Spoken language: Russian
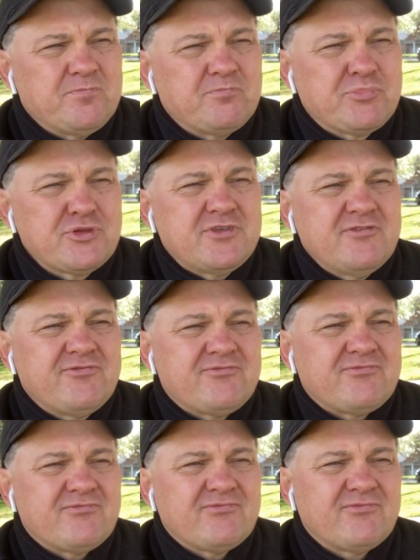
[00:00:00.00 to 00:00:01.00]
против
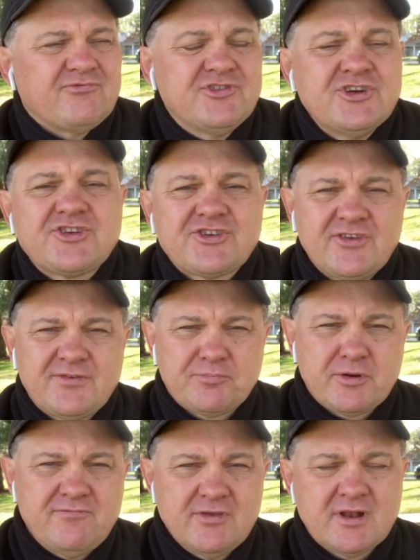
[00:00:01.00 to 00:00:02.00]
высшей
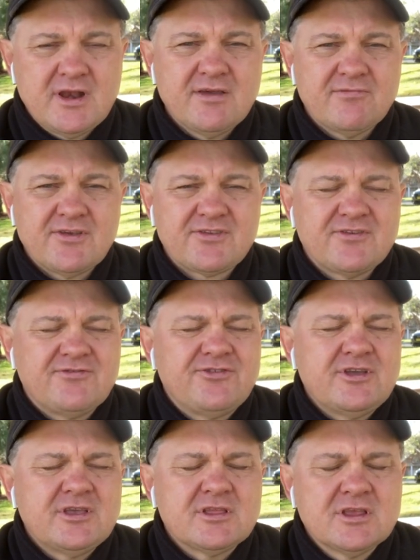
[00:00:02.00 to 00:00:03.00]
справедливости.
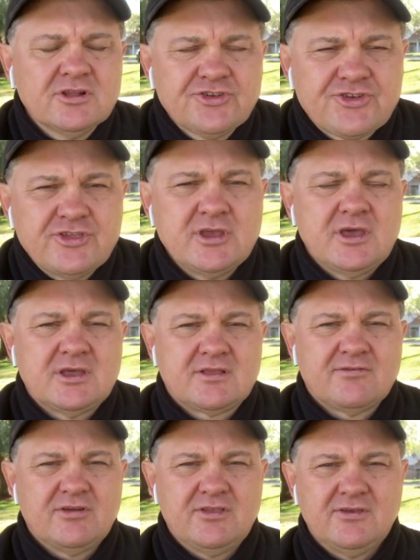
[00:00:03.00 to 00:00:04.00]
Вы не должны
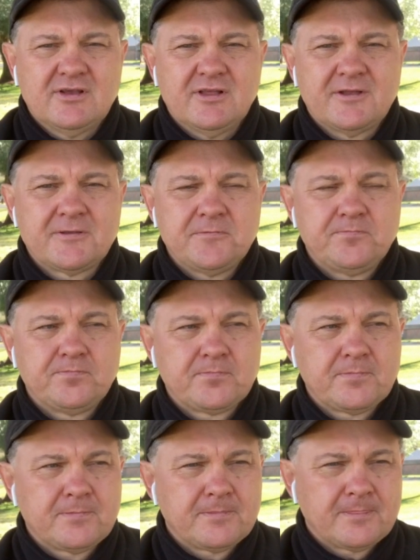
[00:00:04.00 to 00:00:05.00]
этого делать.
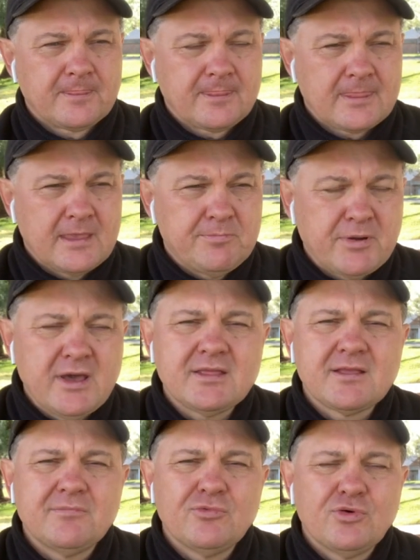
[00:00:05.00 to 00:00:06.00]

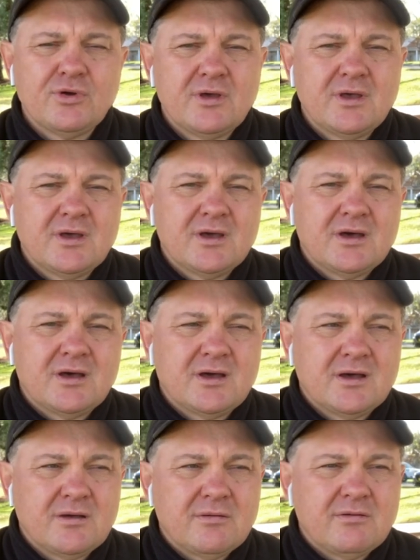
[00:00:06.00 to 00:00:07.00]
Поэтому
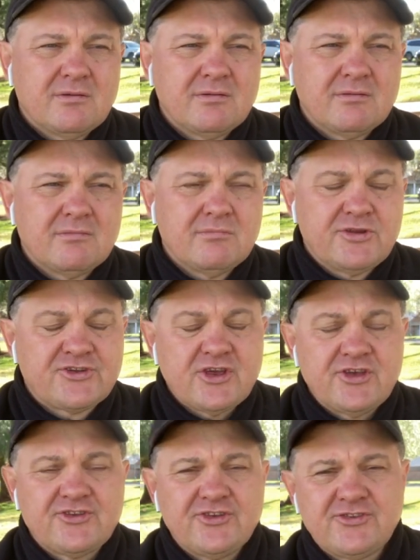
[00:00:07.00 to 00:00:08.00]
а,
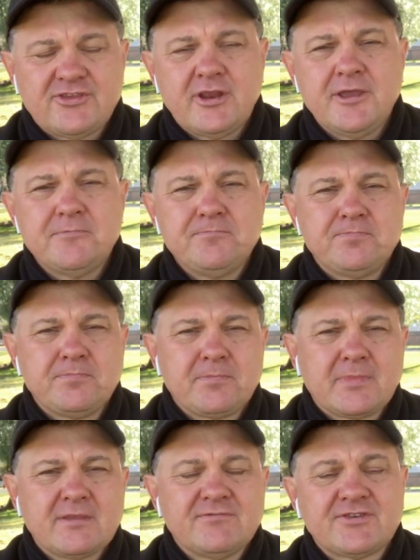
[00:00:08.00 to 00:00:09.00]
ближайший стрим
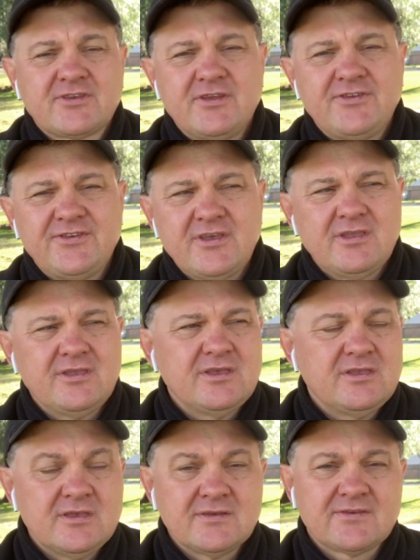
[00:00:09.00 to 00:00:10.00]
в воскресенье
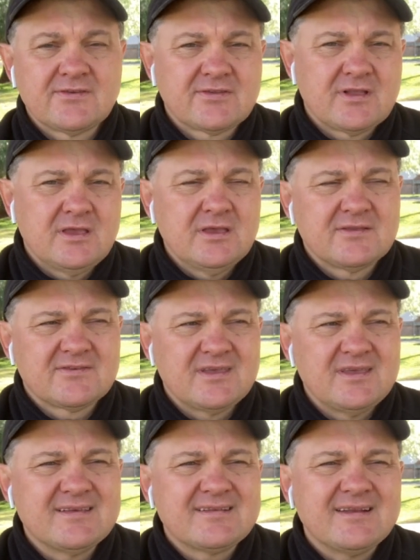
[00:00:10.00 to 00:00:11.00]
не состоится.
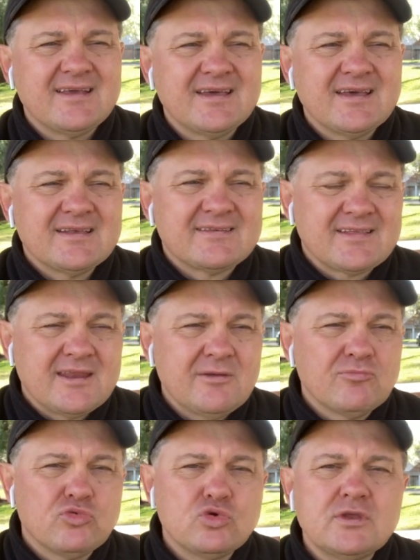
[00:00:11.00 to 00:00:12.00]
Если
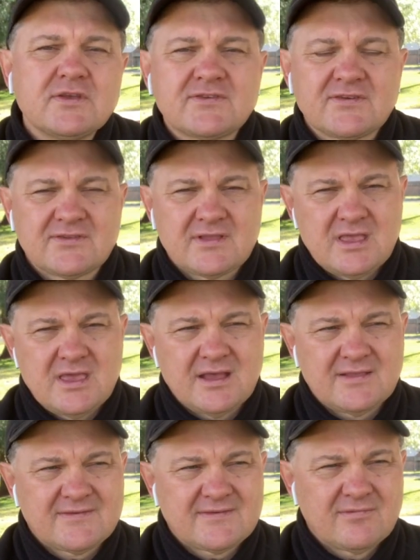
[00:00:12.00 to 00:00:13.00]
стрим будет состояться,